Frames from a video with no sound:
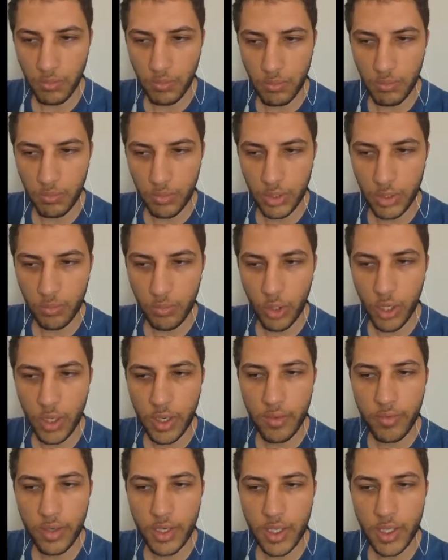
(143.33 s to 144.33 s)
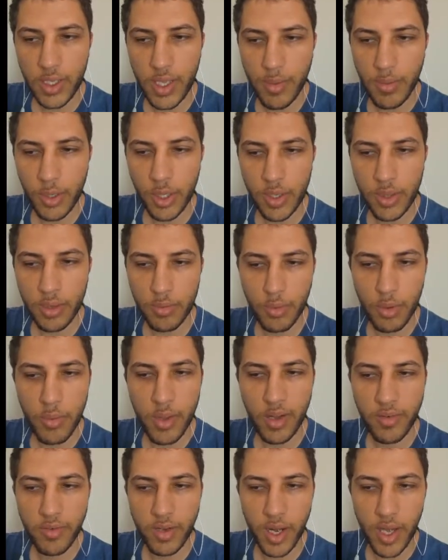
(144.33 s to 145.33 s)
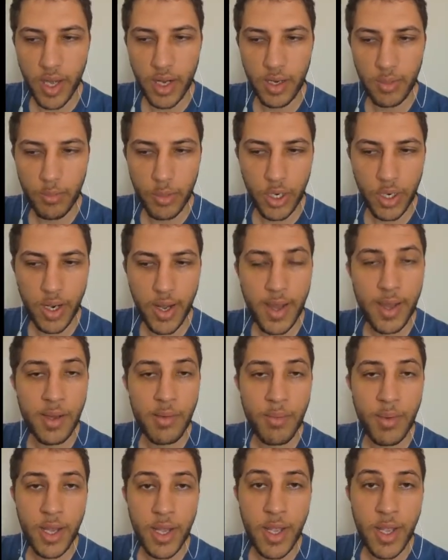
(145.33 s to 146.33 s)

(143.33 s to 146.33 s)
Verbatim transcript: من مؤلف الكتاب الأكثر مبيعا في العالم الراهب